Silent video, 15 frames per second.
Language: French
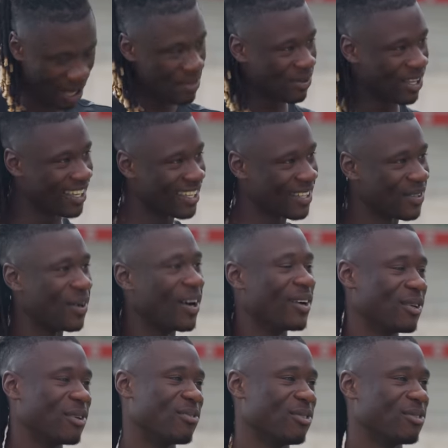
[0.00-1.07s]

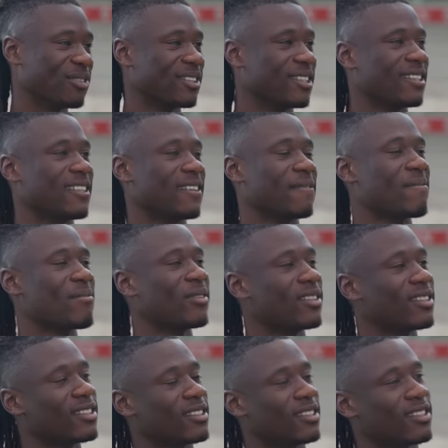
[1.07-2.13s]
beaucoup. tu bosses beaucoup.
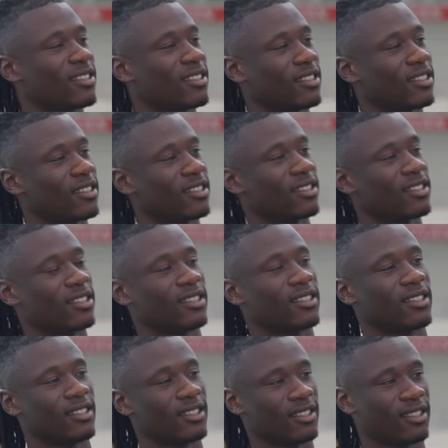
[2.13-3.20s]
Et euh,
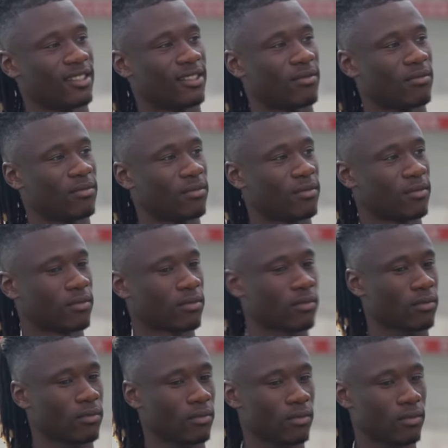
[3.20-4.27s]
tu as pris conscience de ça très
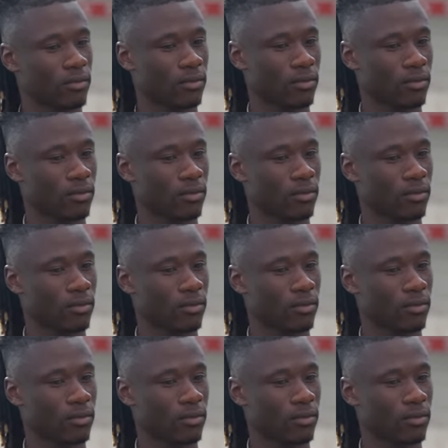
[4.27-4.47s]
rapidement